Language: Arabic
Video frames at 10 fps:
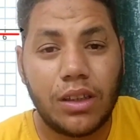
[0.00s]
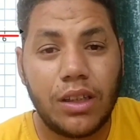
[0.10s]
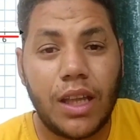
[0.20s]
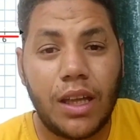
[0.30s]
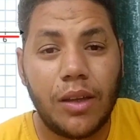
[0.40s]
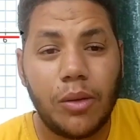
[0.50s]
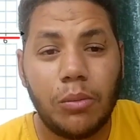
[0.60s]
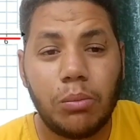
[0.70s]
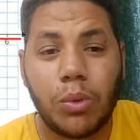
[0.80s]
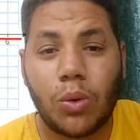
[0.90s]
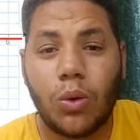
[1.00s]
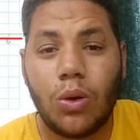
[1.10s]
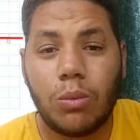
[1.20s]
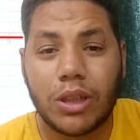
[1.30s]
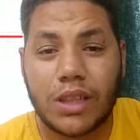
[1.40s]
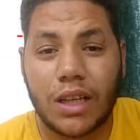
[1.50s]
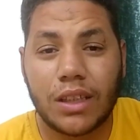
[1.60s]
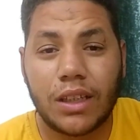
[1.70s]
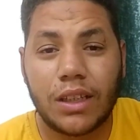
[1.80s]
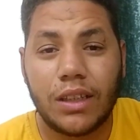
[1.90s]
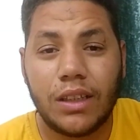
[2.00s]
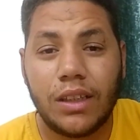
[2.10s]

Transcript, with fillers: كده بكل بساطة